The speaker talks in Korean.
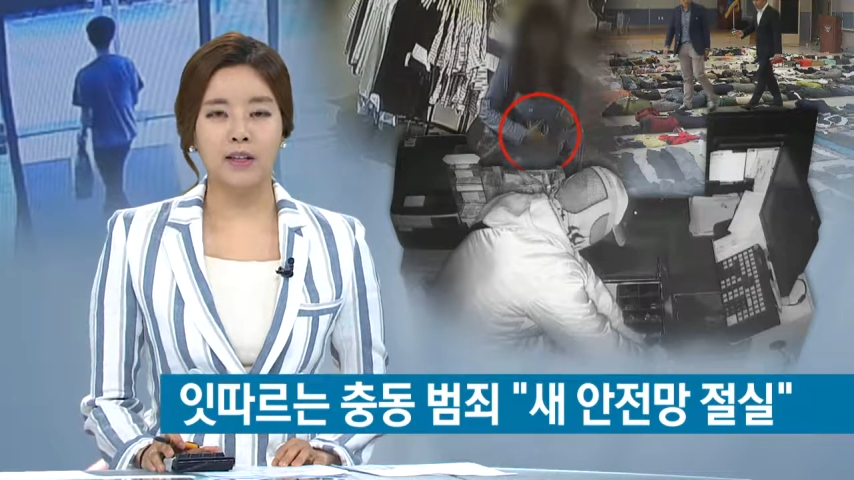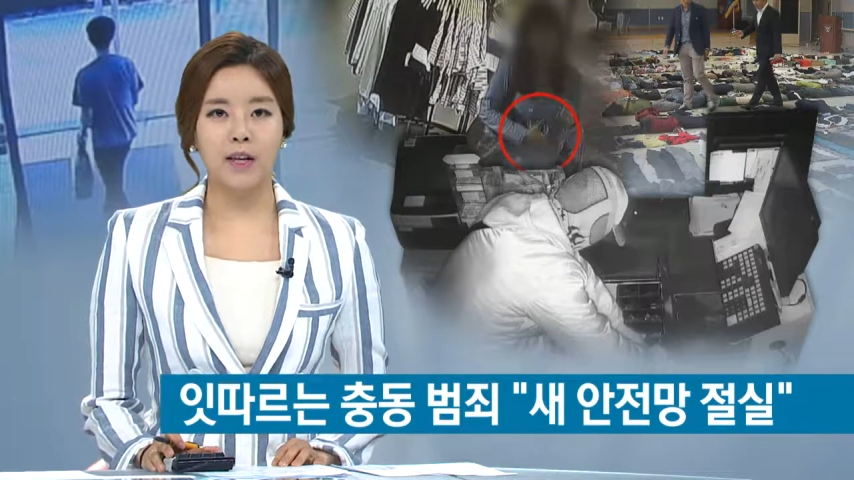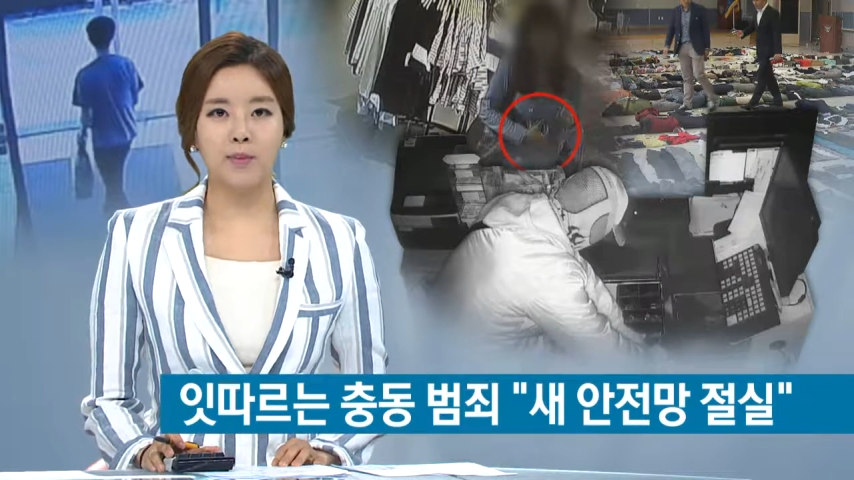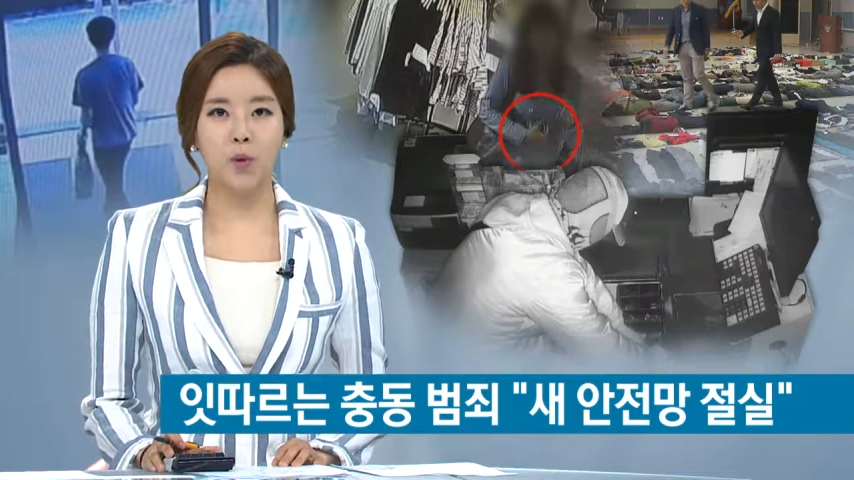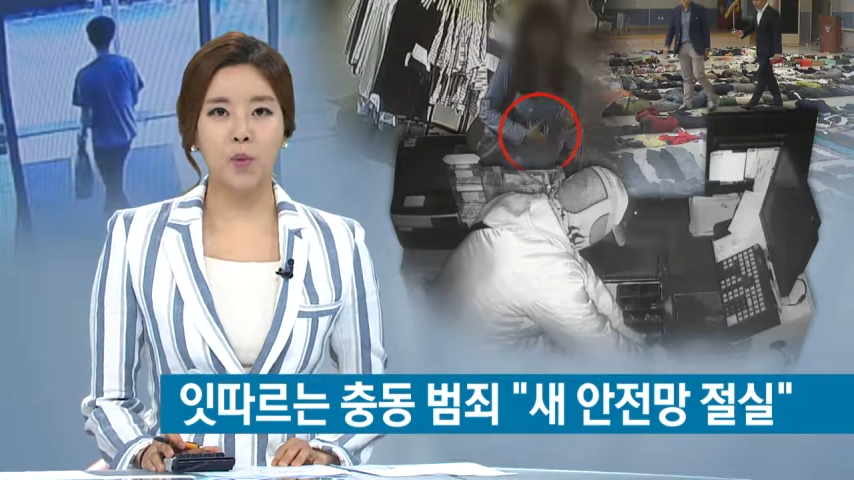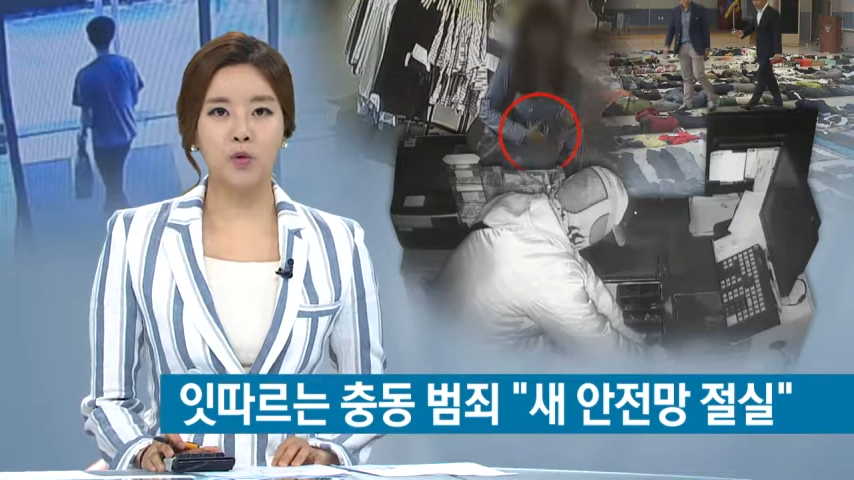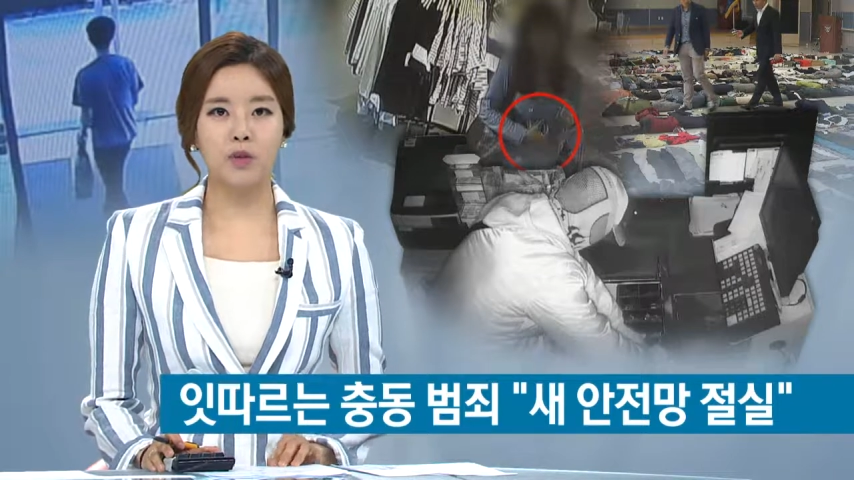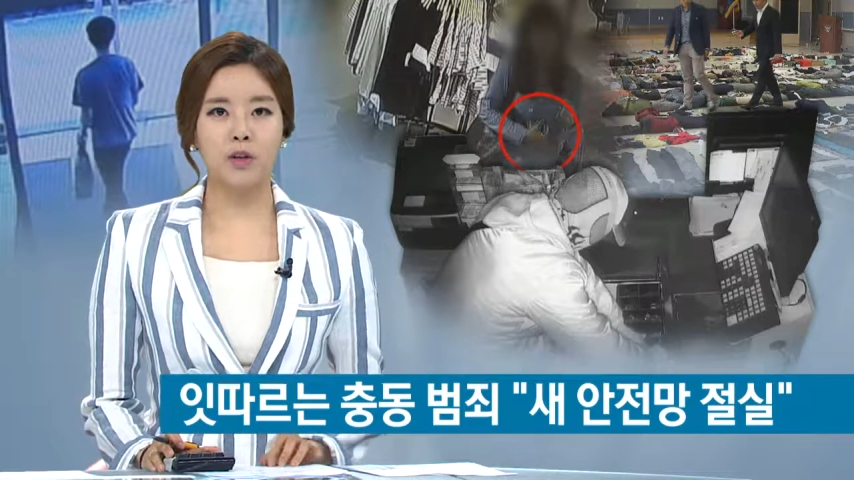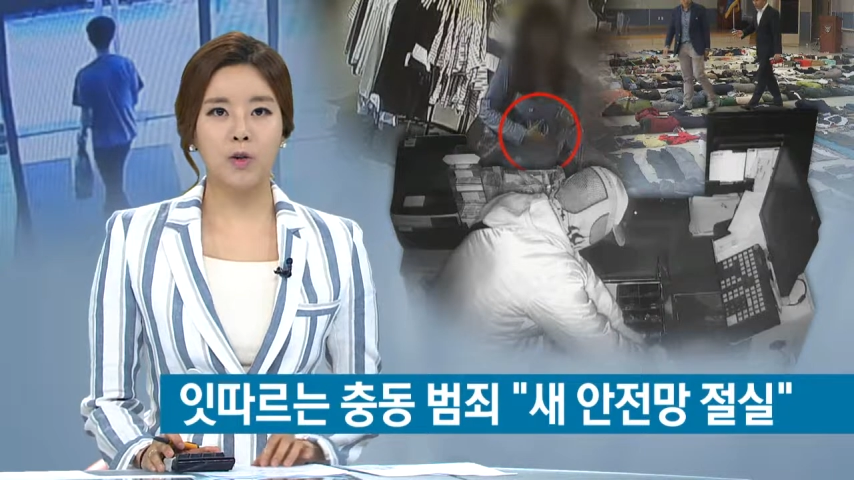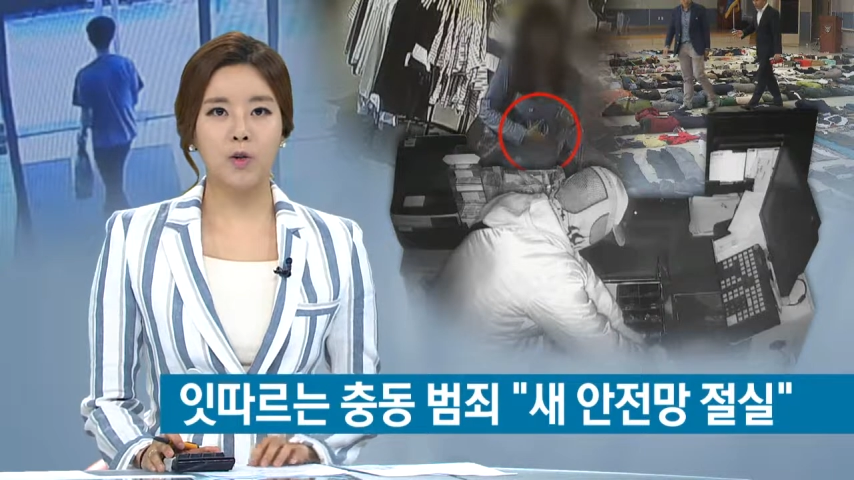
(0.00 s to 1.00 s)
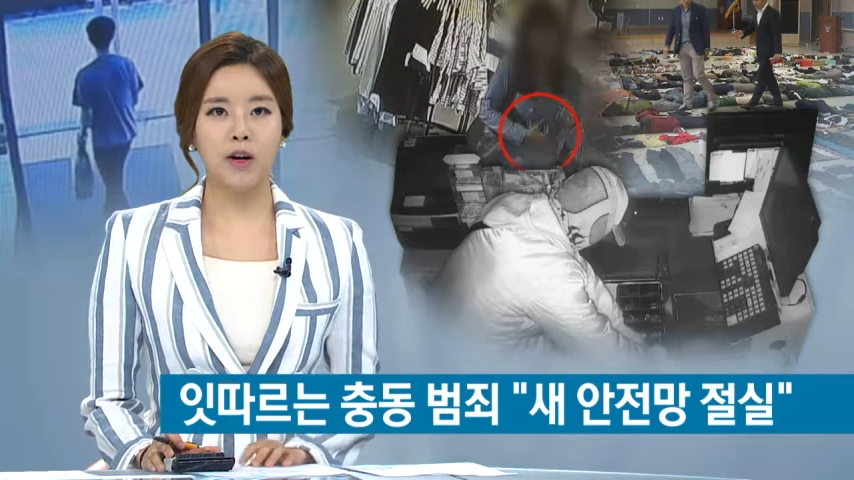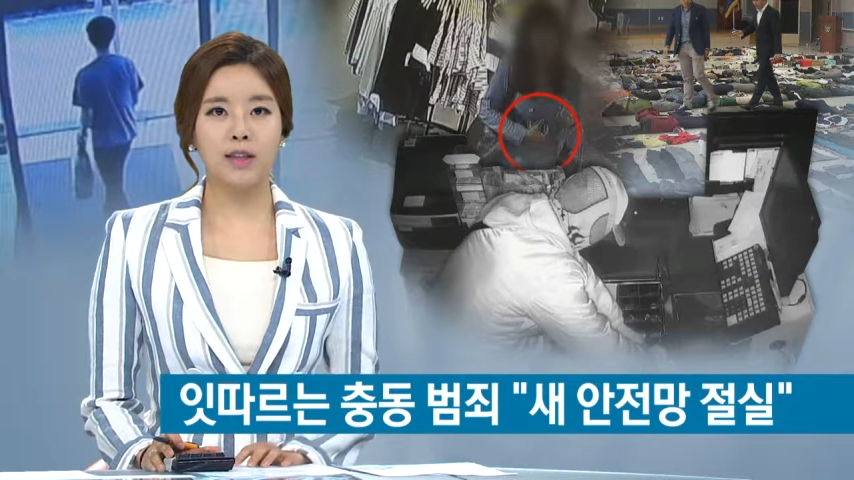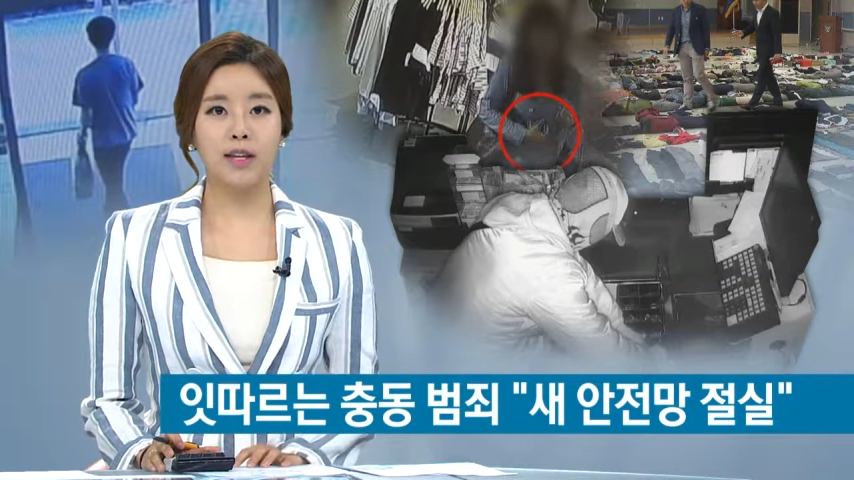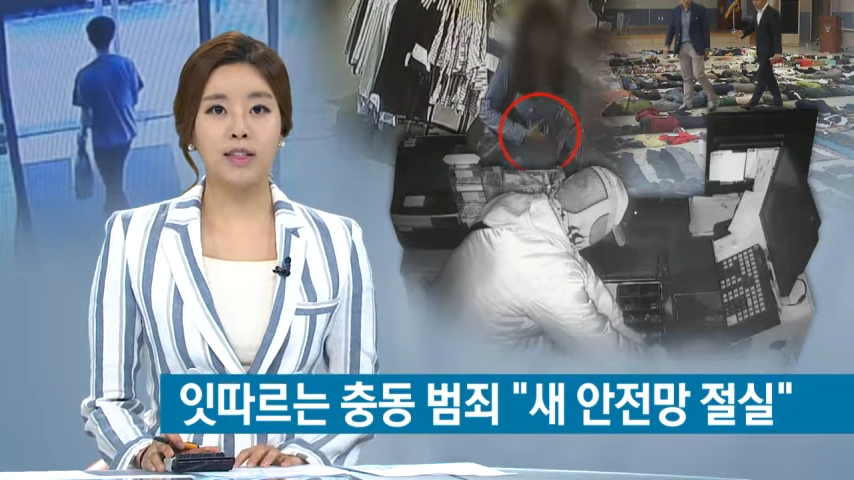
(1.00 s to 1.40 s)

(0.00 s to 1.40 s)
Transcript: 흔한 보복운전과